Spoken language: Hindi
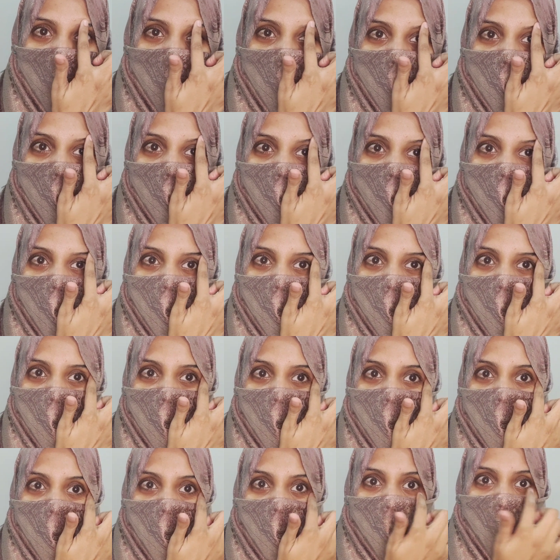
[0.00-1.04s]
रही हूँ
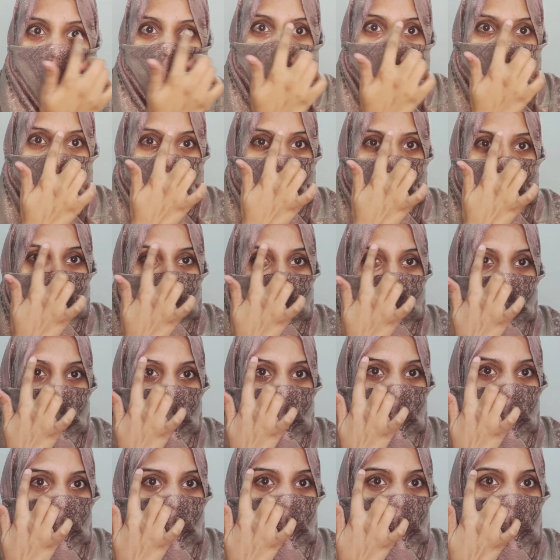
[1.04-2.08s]
कितना
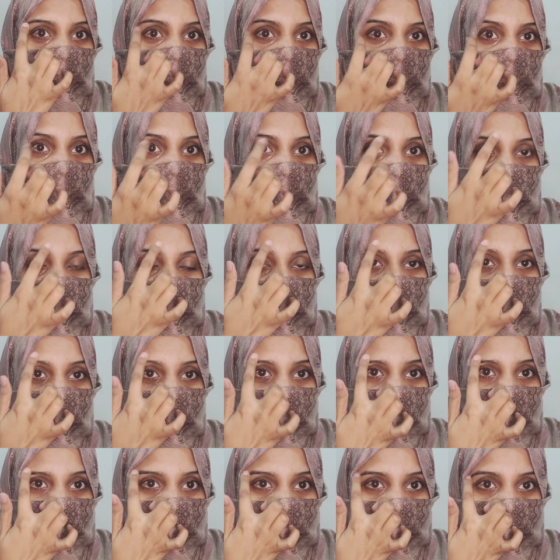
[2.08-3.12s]
कमाल
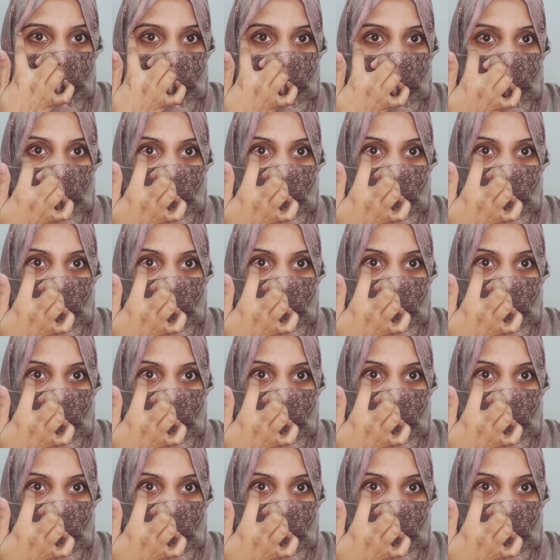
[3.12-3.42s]
ज़बरदस्त इसका